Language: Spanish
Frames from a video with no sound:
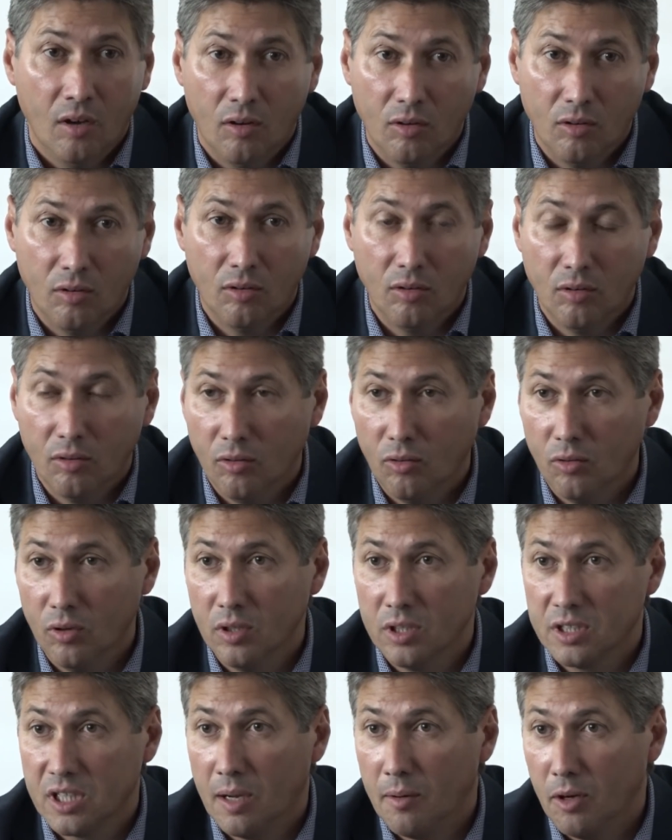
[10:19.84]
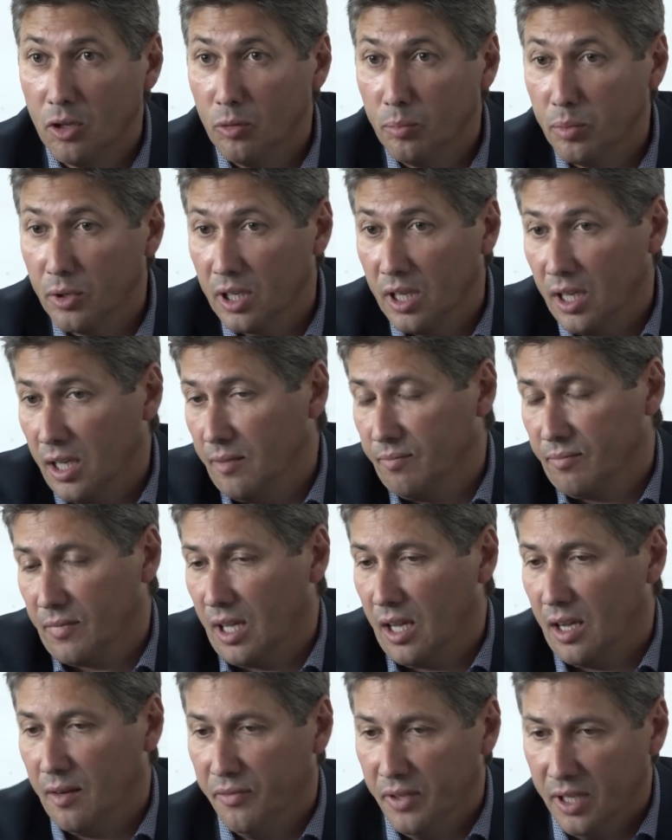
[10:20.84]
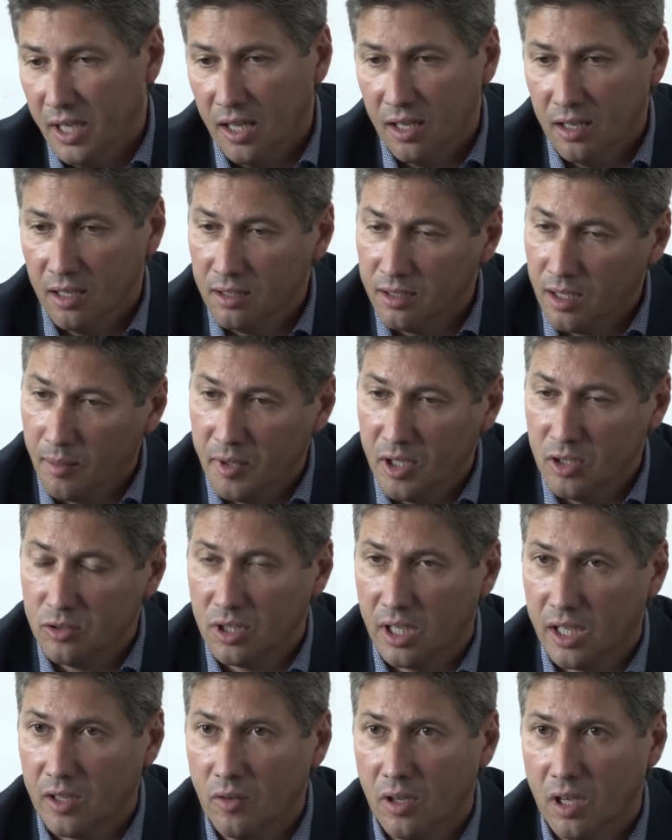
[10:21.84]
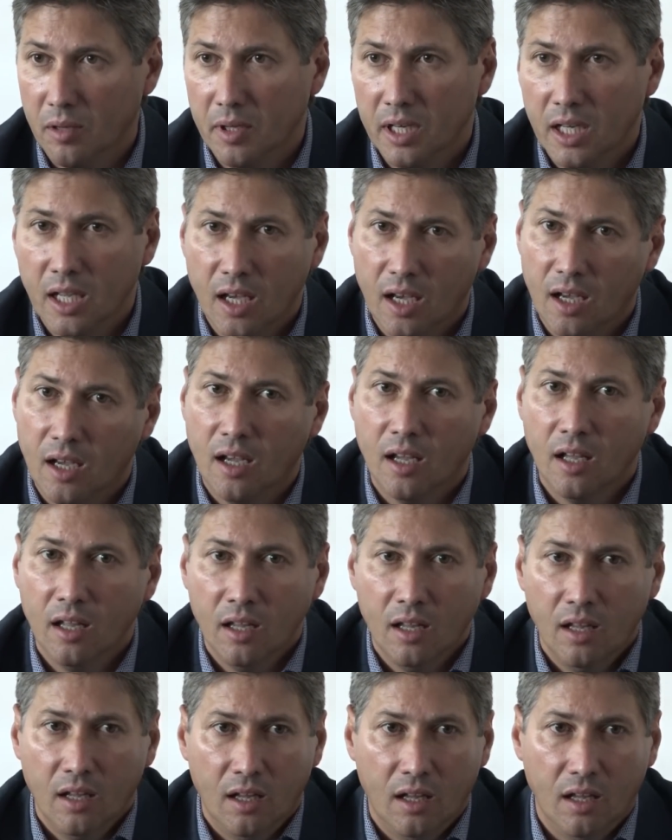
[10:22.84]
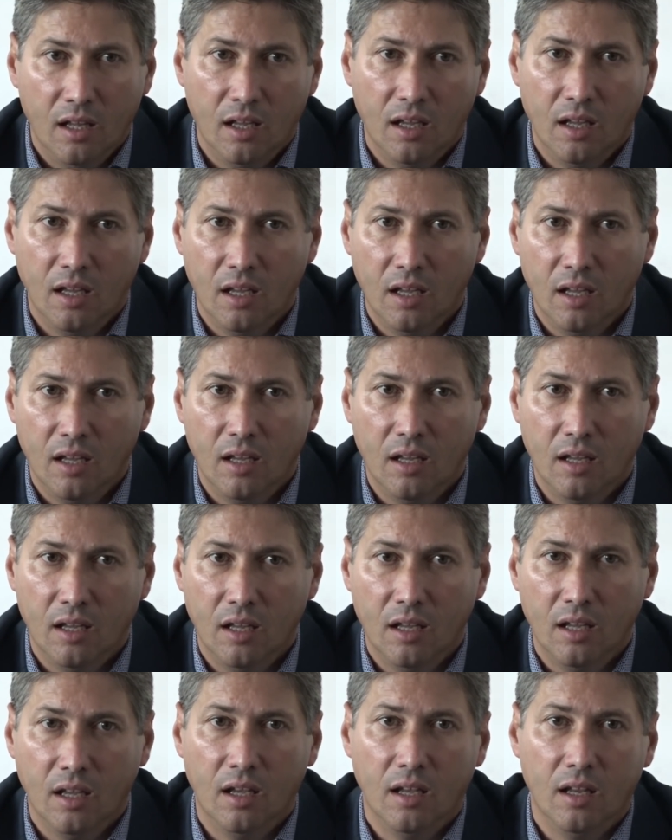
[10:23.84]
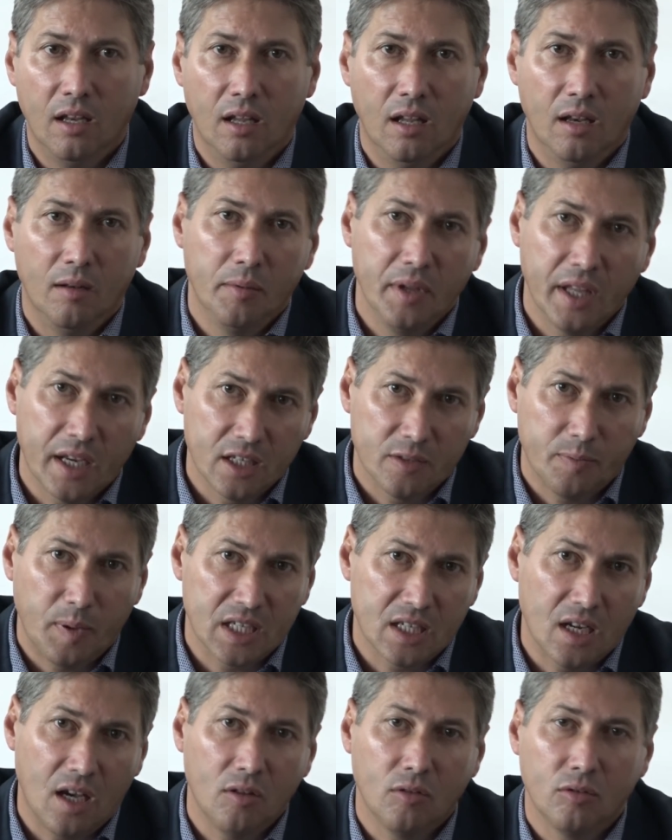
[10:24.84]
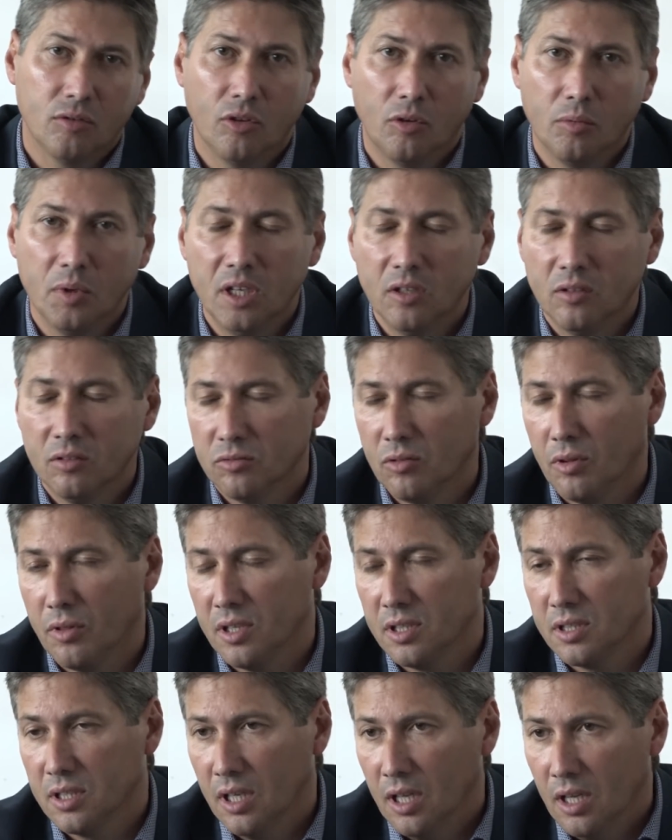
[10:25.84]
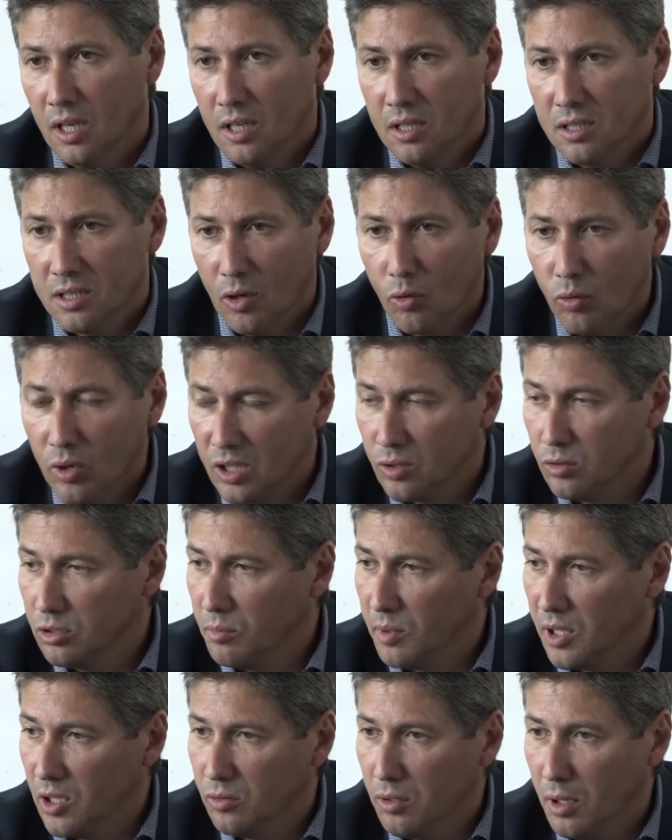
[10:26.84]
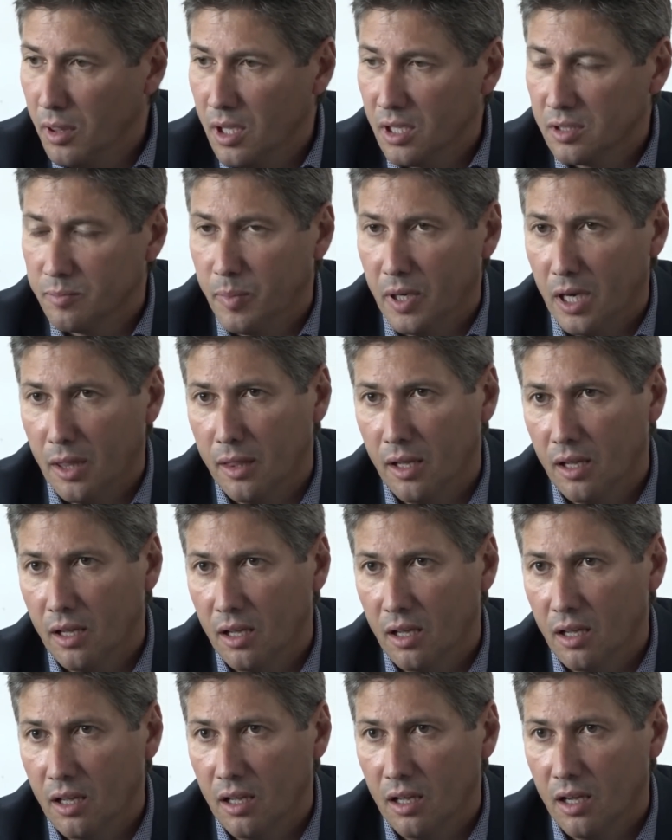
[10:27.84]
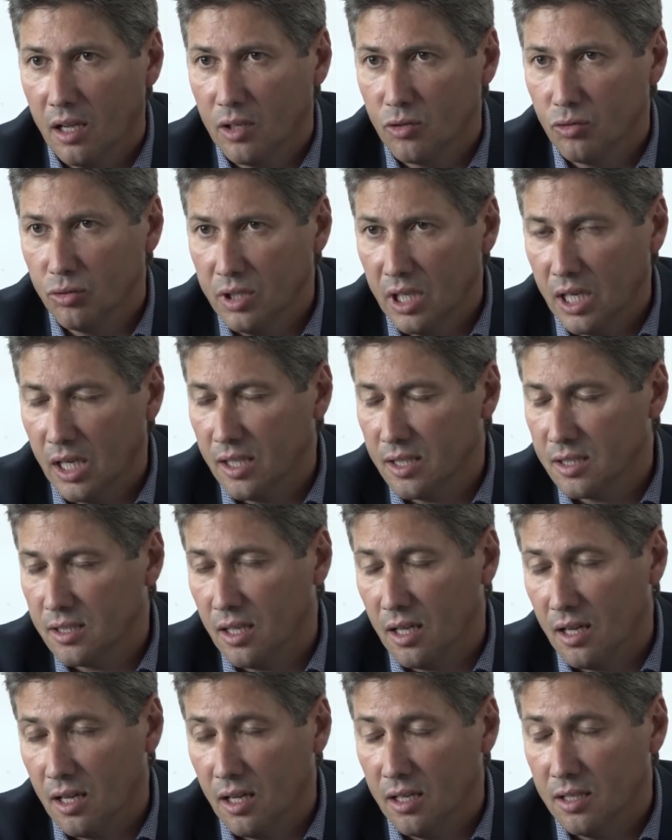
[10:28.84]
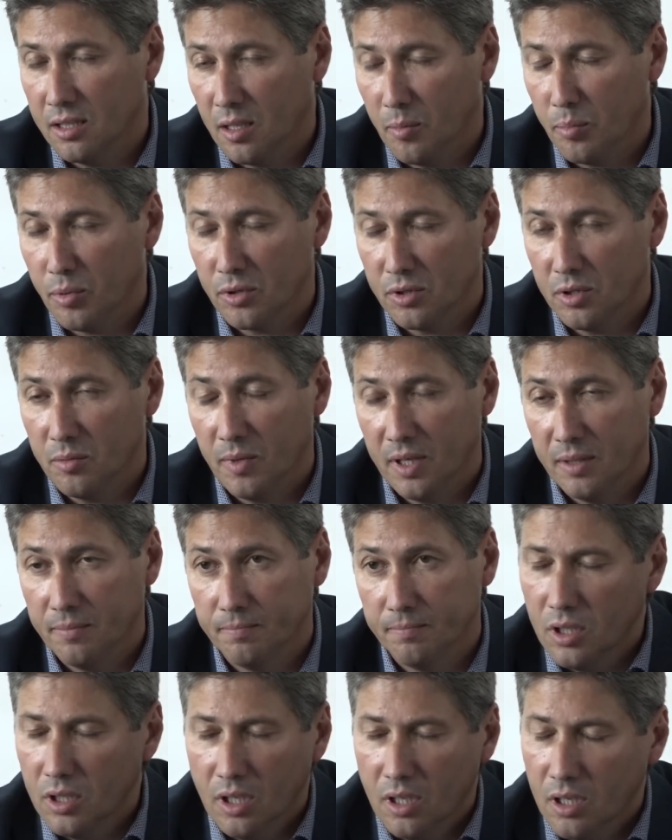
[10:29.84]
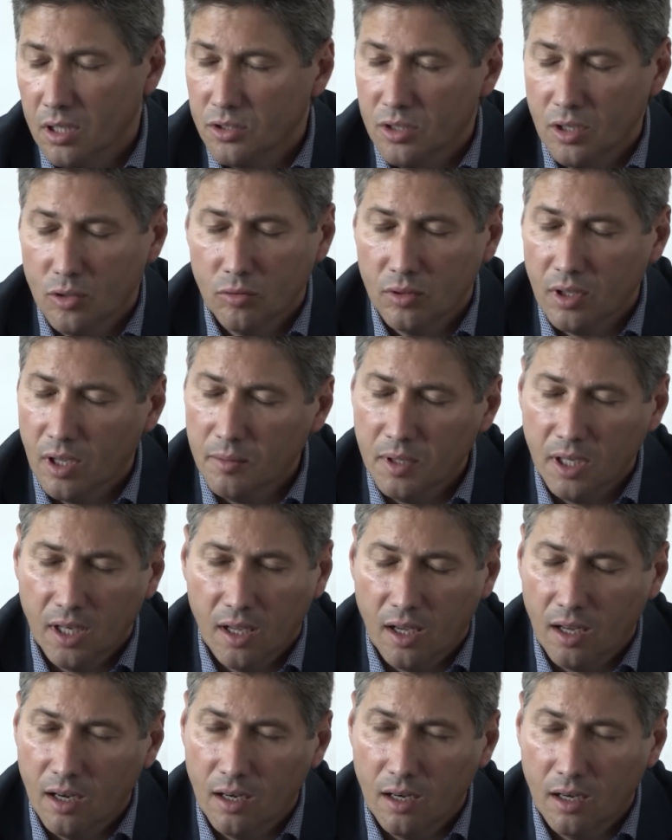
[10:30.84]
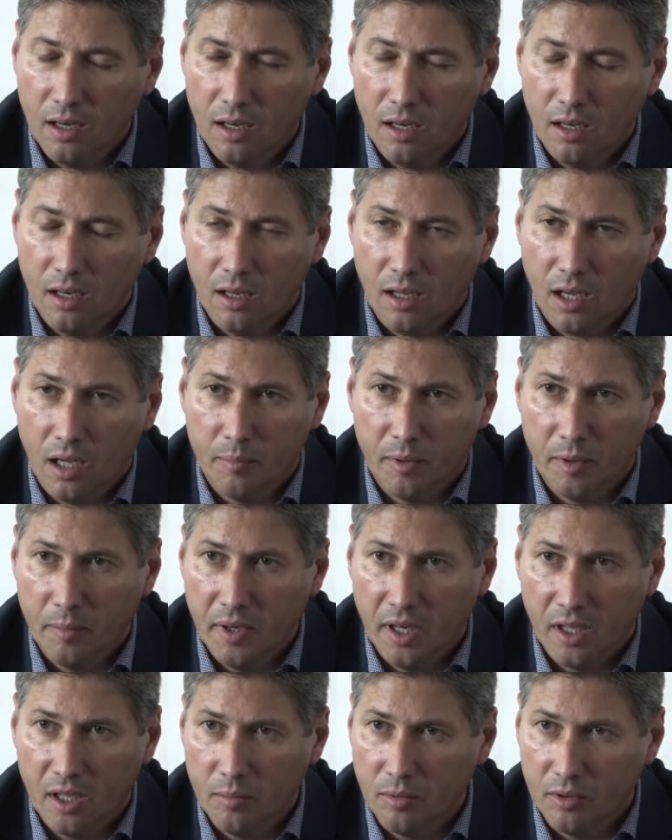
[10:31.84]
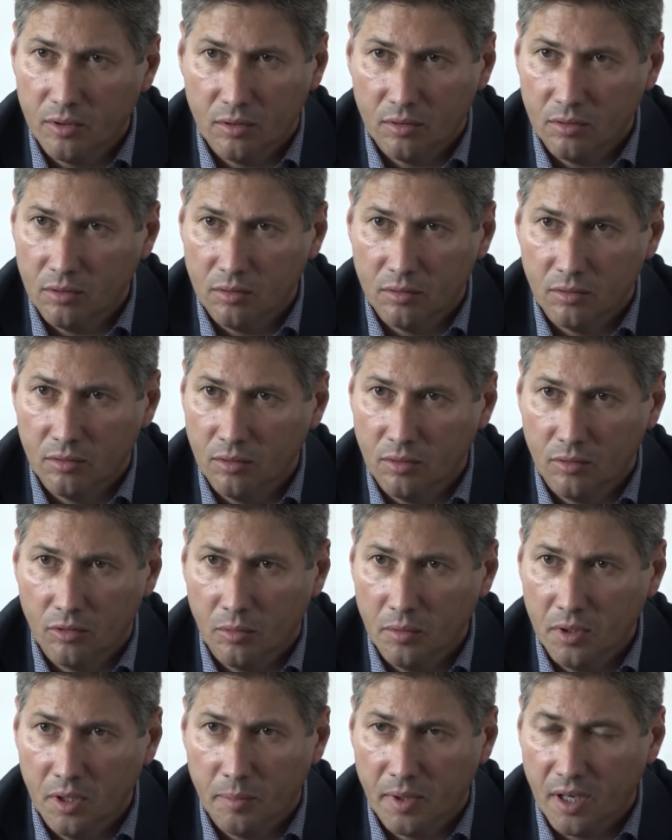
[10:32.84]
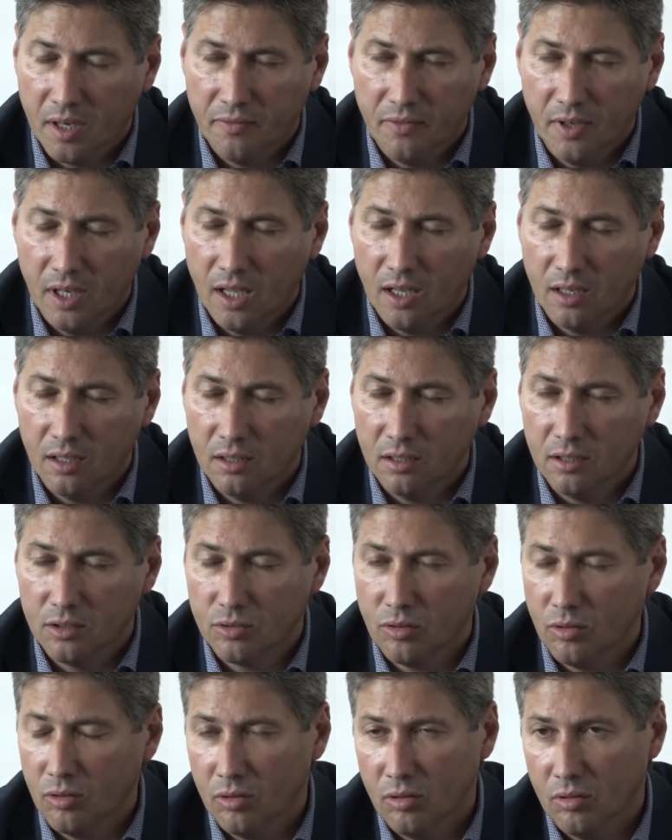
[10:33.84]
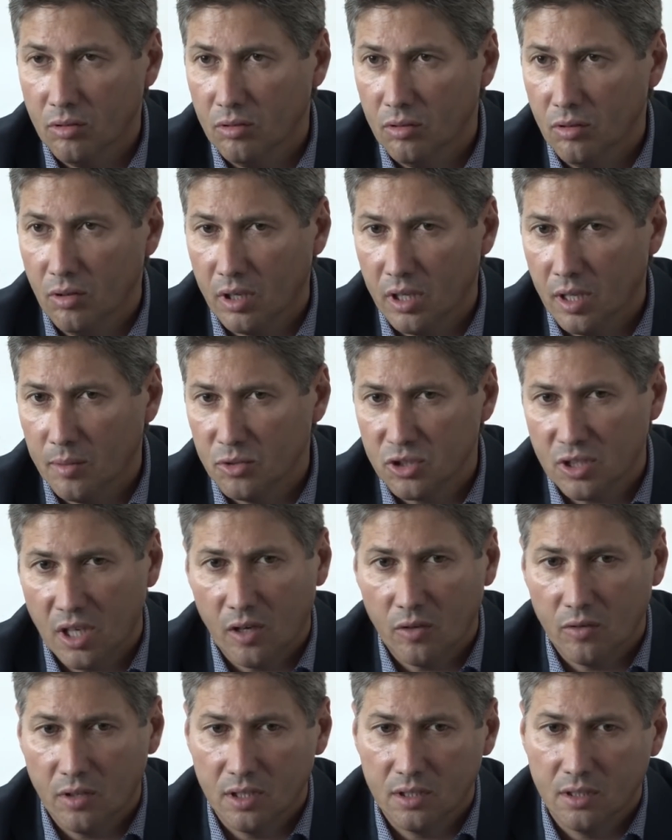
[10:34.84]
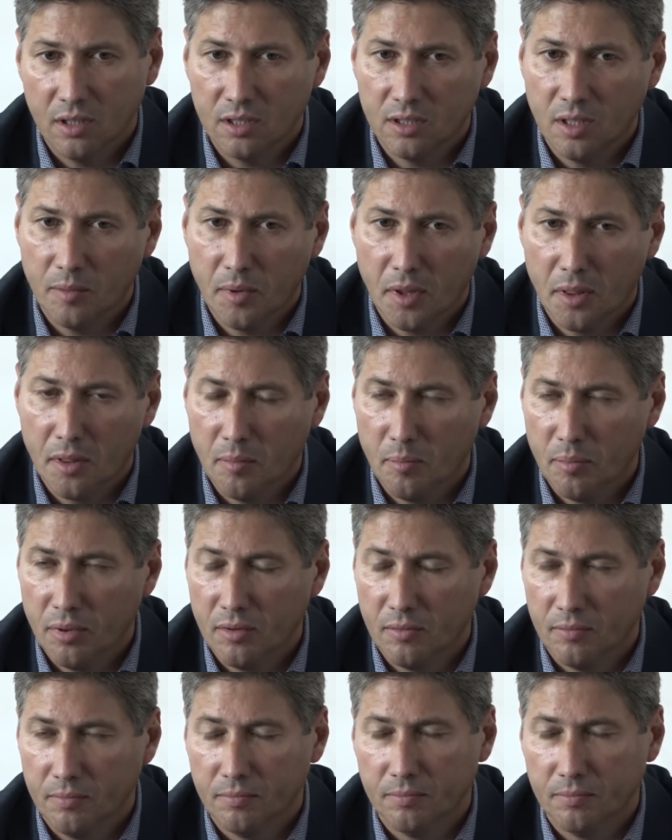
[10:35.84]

o, el sábado, porque al final también nos dijeron que venía eh, el, viernes pasado, no vino, entonces según las últimas noticias parece que, su llegada está, está próxima. Eh, Chilunda viene al, primer equipo, ¿no? No, no, viene para el filial, eso lo, lo quedamos claro desde el principio.